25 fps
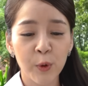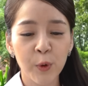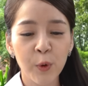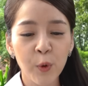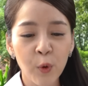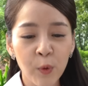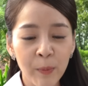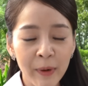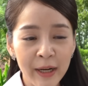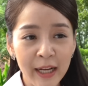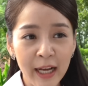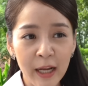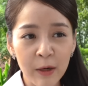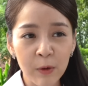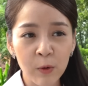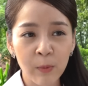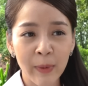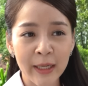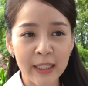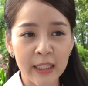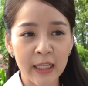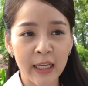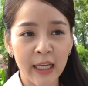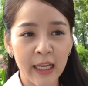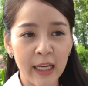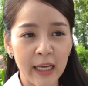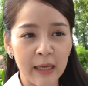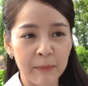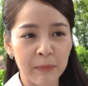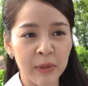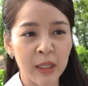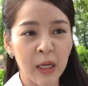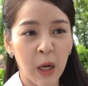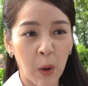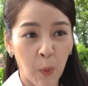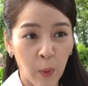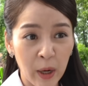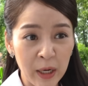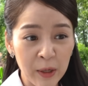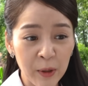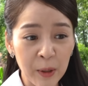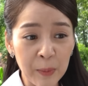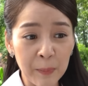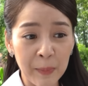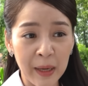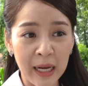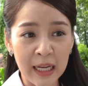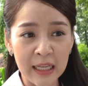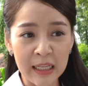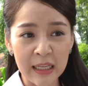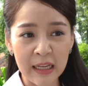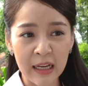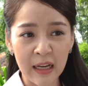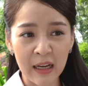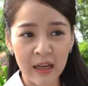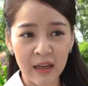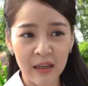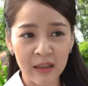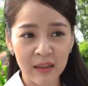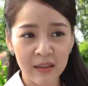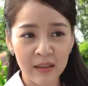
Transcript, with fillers: ดูประกันอุบัติเหตุเผื่อไว้หน่อยไหมอ่ะ